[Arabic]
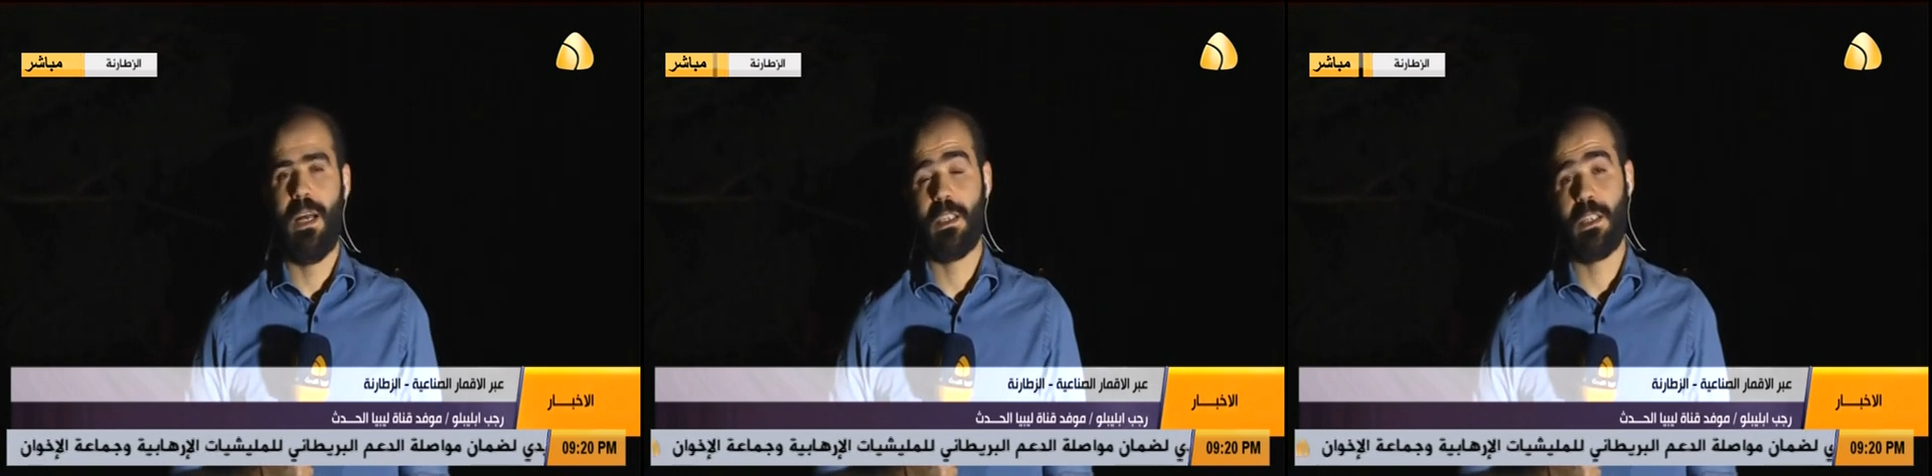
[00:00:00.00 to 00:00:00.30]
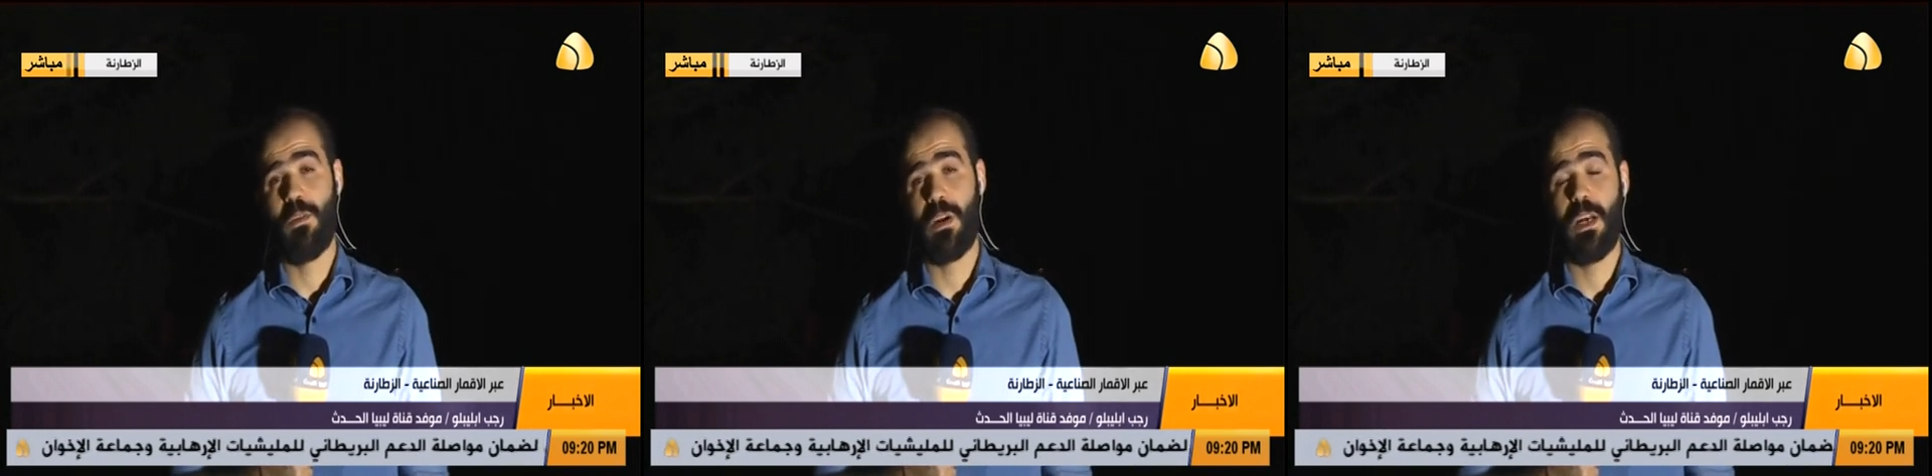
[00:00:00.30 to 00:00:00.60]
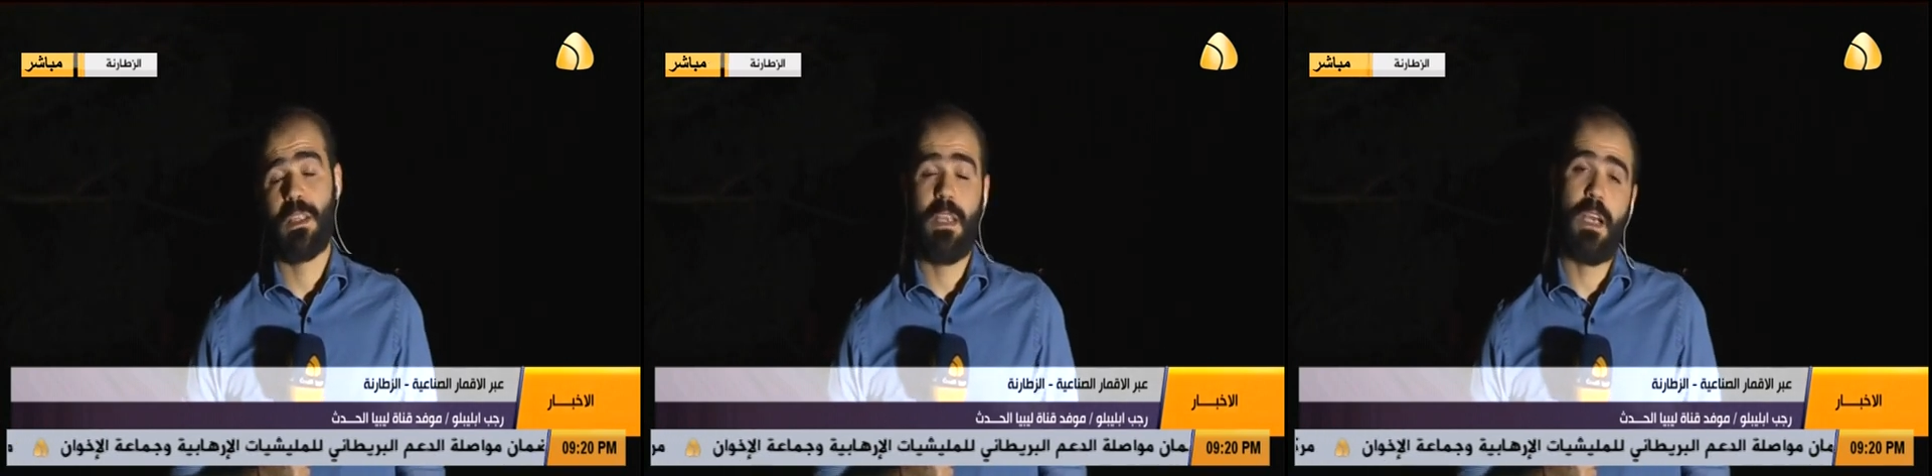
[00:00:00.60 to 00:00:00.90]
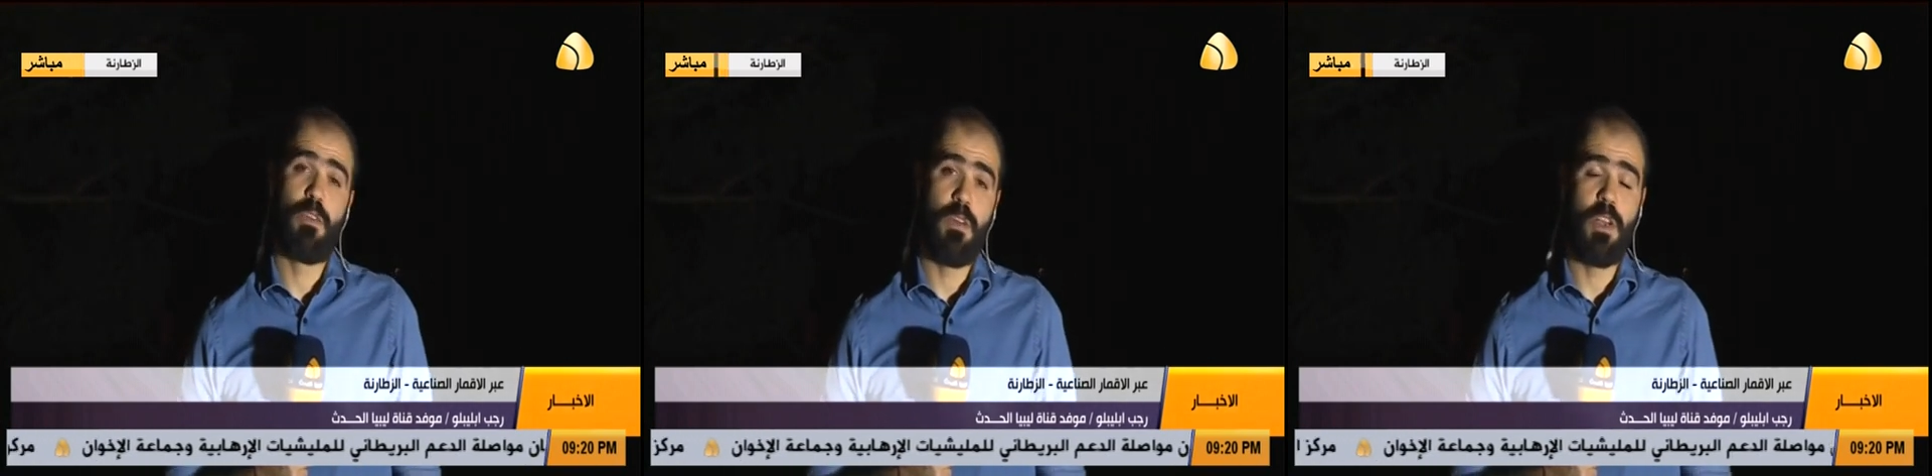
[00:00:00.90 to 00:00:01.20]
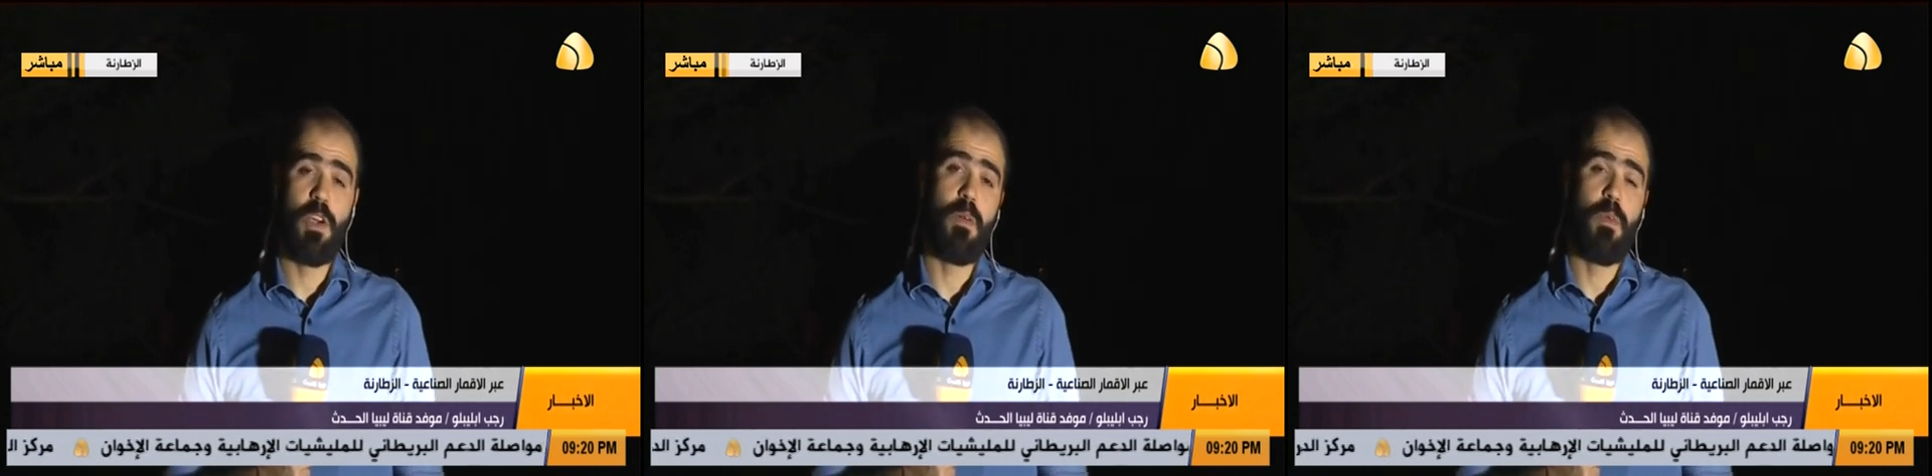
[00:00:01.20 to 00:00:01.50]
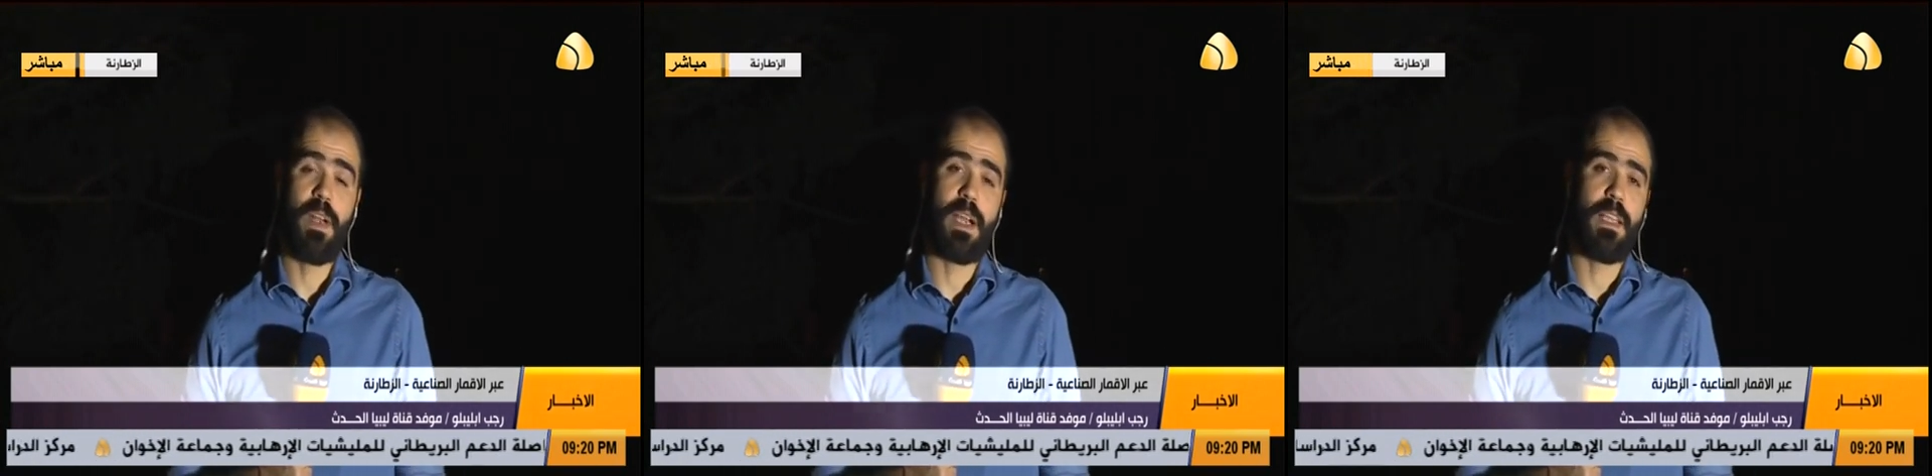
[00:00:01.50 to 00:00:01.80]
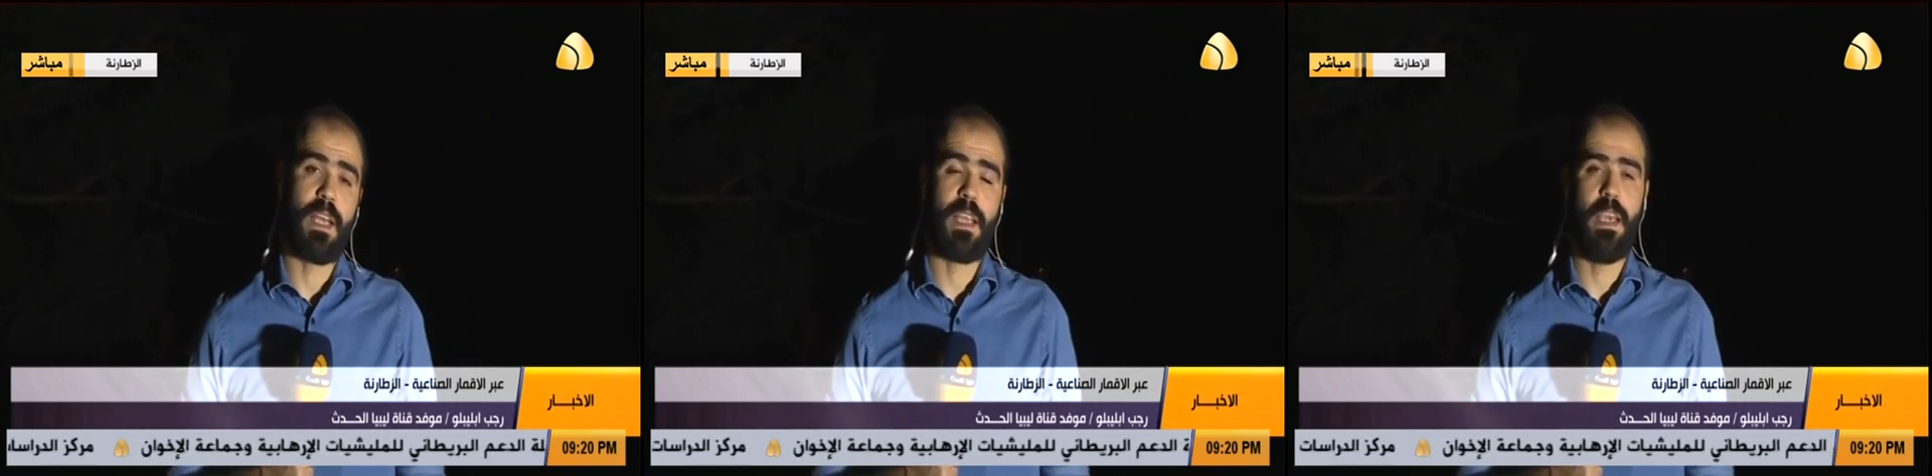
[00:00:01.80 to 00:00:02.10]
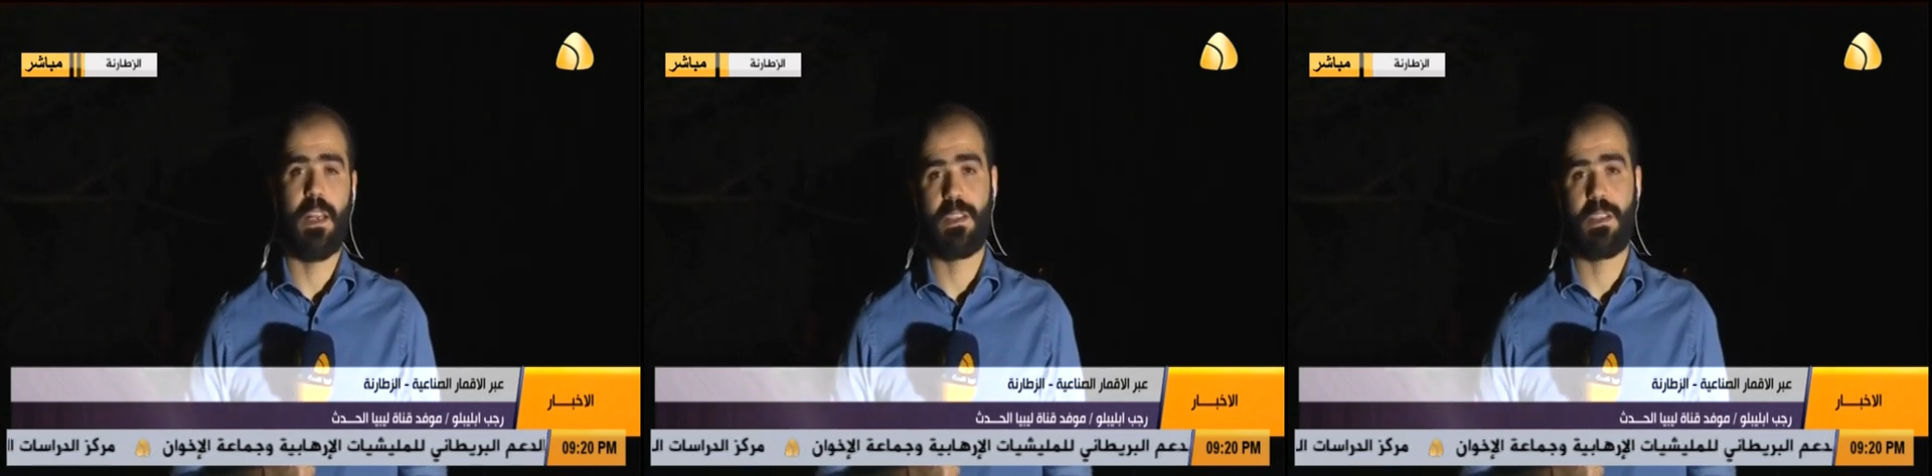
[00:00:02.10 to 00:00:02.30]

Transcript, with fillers: التطورات هي كل يوم هناك تغيير